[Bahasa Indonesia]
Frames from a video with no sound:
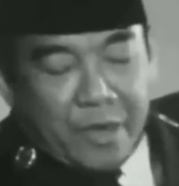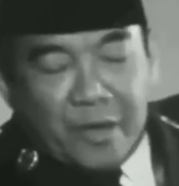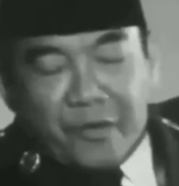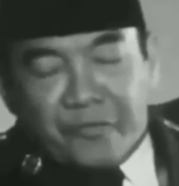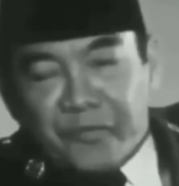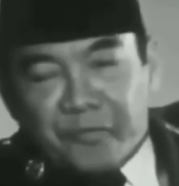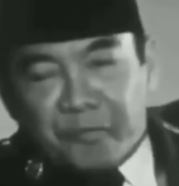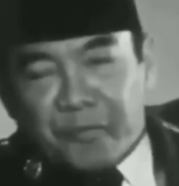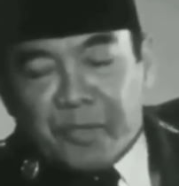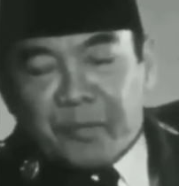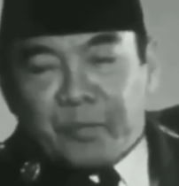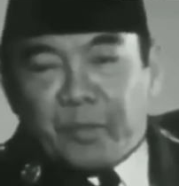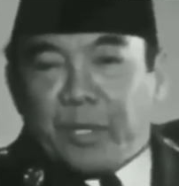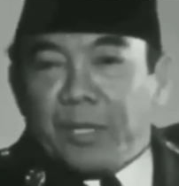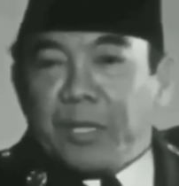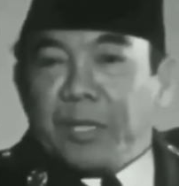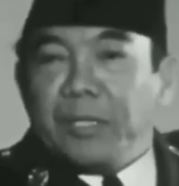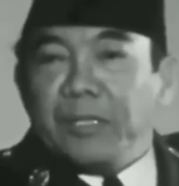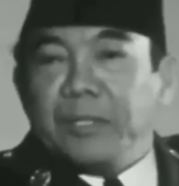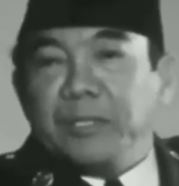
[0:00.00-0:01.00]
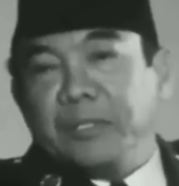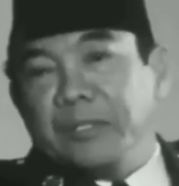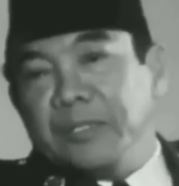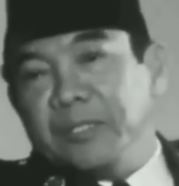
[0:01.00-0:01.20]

of a people